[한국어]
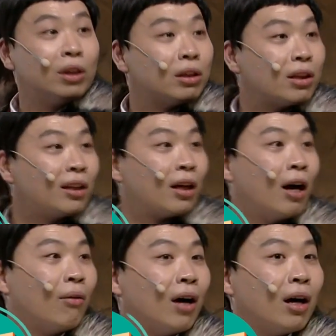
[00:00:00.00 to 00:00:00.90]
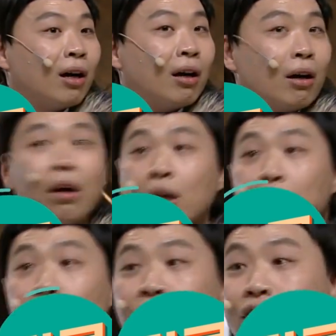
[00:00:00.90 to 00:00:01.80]
어딜 딴 데 간 거야.
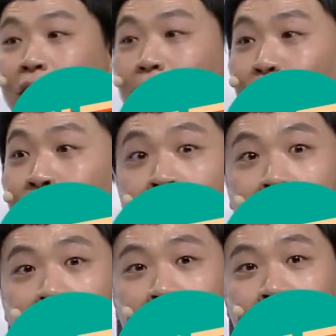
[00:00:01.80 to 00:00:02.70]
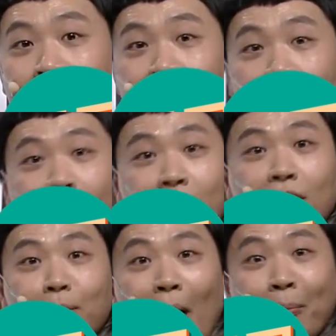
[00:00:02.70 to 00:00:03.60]
그레이시지. 무슨 그레이?
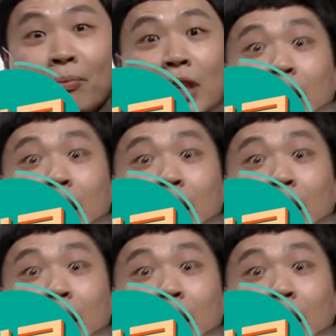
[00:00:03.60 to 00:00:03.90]
뜨밤